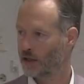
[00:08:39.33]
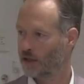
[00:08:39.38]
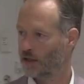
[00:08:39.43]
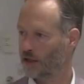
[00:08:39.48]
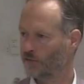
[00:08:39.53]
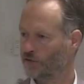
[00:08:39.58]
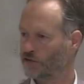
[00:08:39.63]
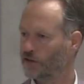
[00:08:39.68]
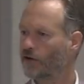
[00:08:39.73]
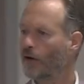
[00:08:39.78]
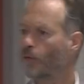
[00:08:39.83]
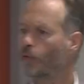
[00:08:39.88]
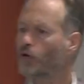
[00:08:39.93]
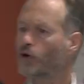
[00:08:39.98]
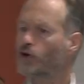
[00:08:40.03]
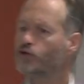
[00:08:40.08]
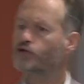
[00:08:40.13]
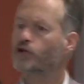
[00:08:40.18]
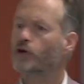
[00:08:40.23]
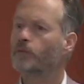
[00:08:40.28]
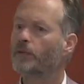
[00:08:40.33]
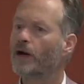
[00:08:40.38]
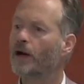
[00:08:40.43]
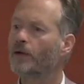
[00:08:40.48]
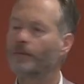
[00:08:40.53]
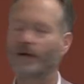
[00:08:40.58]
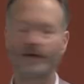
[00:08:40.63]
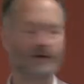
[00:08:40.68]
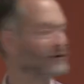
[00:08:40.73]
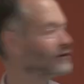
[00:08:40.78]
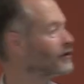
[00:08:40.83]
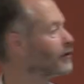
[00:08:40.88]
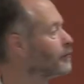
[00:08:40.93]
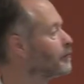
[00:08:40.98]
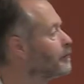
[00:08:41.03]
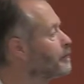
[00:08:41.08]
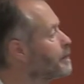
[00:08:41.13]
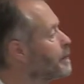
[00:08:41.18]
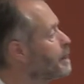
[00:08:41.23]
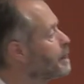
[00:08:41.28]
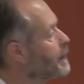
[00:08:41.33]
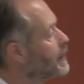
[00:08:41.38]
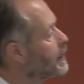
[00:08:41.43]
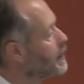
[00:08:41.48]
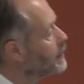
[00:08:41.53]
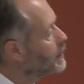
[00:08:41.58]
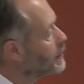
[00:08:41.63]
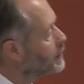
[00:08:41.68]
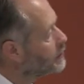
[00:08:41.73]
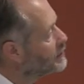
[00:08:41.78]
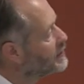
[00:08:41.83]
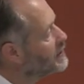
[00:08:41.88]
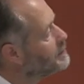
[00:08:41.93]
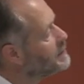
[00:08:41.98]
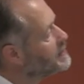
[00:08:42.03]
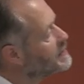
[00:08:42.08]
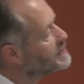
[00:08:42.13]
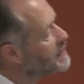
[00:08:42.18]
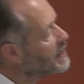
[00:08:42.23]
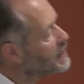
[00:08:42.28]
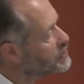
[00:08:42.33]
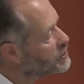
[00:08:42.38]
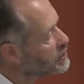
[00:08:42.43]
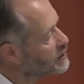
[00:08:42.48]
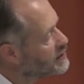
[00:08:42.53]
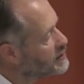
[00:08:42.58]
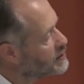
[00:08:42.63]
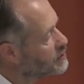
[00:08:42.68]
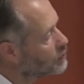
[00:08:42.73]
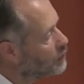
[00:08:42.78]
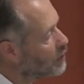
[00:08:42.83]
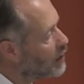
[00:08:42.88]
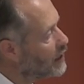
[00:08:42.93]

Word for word: Et vous allez voir pourquoi je vous en parle maintenant des messages qui sont